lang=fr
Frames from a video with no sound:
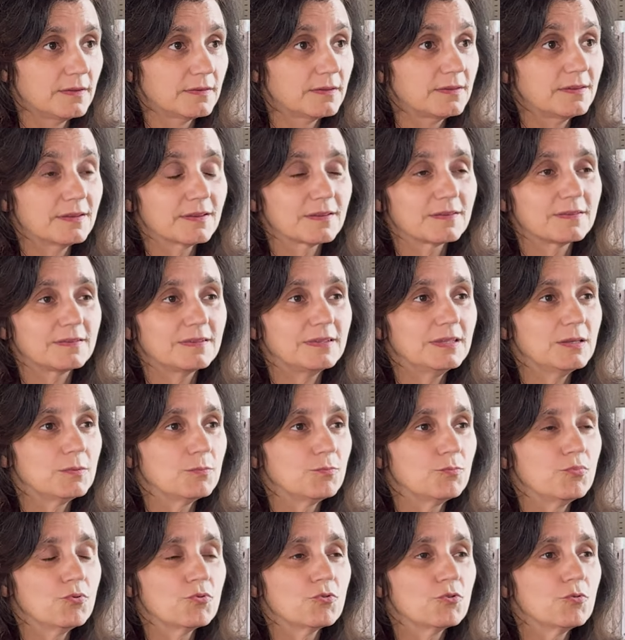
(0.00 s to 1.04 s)
C'était ainsi
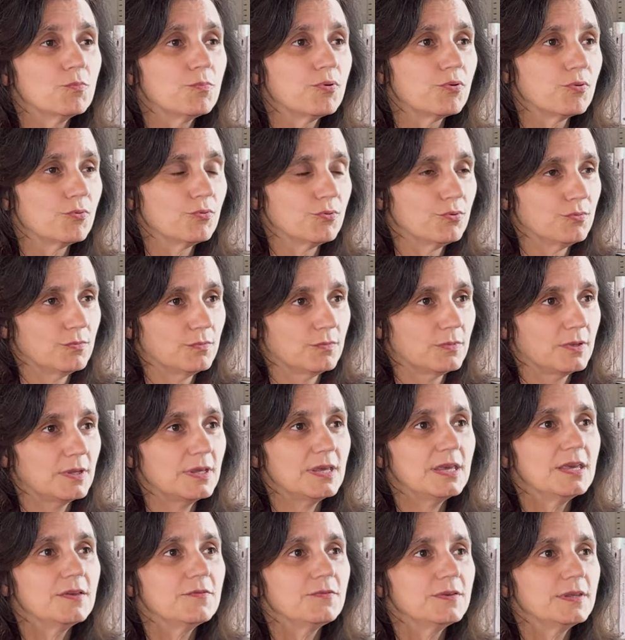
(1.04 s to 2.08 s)
beaucoup plus
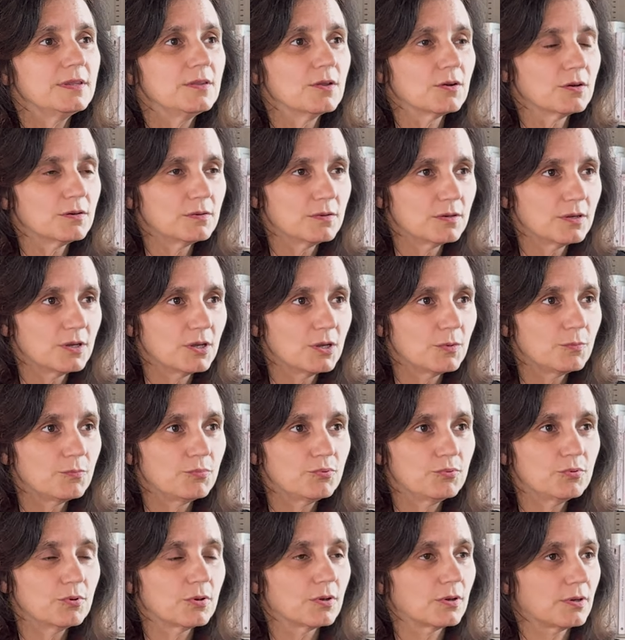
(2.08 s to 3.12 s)
évident
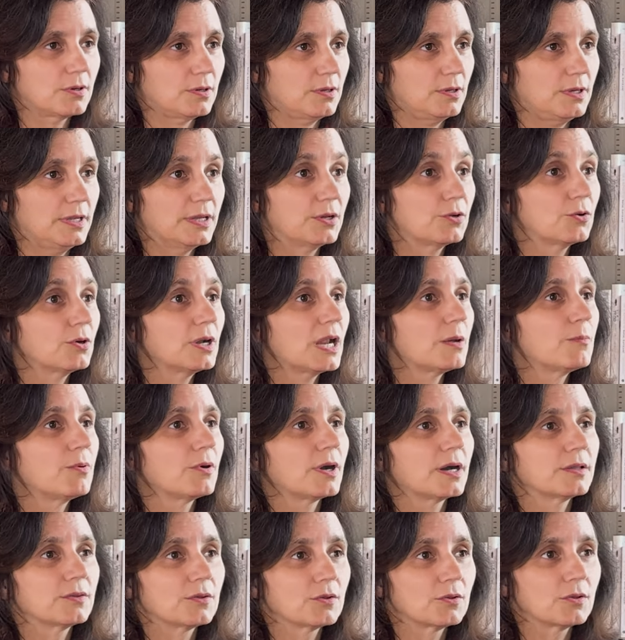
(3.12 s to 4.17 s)
pour les
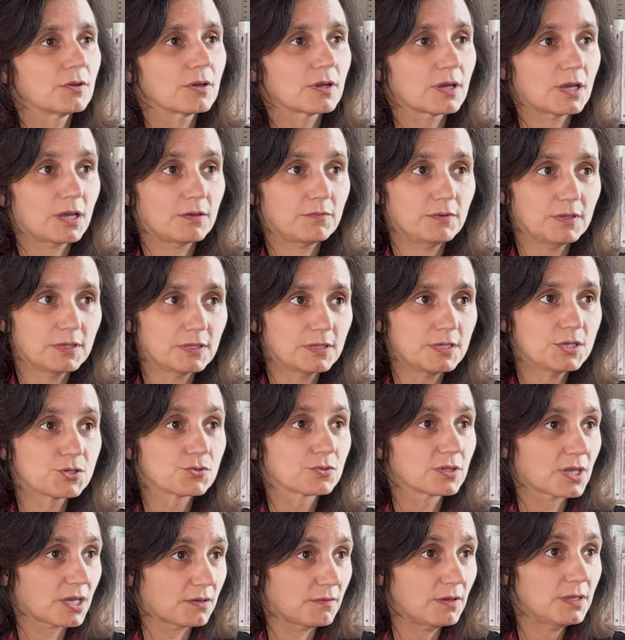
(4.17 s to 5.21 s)
collaborateurs avec qui je
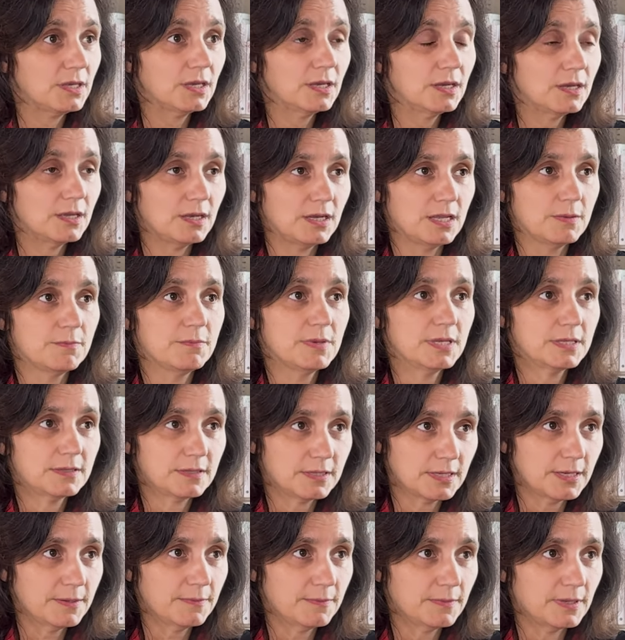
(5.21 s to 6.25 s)
travaillais, les
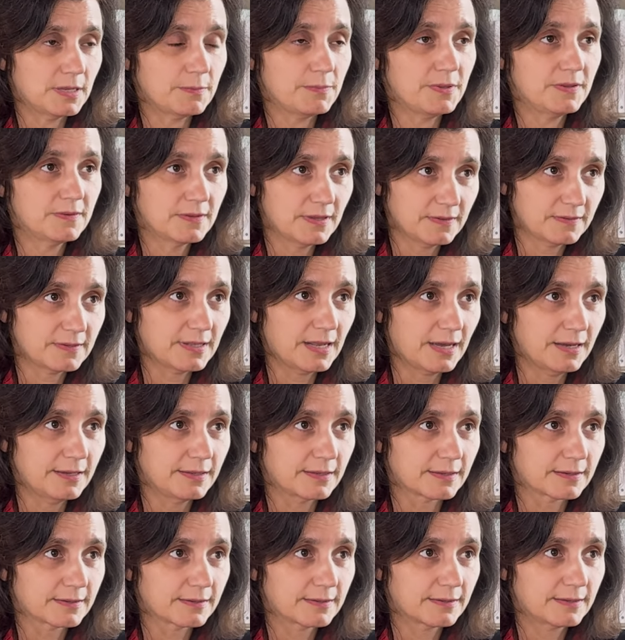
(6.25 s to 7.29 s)
métiers, les business
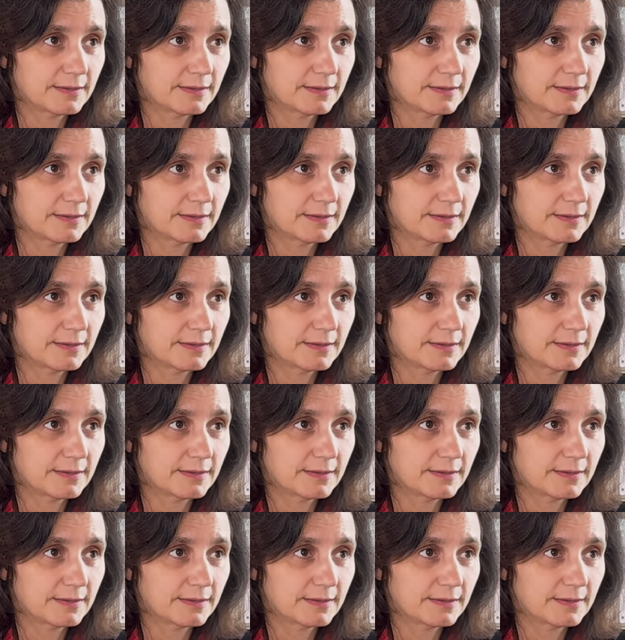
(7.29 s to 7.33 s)
lines,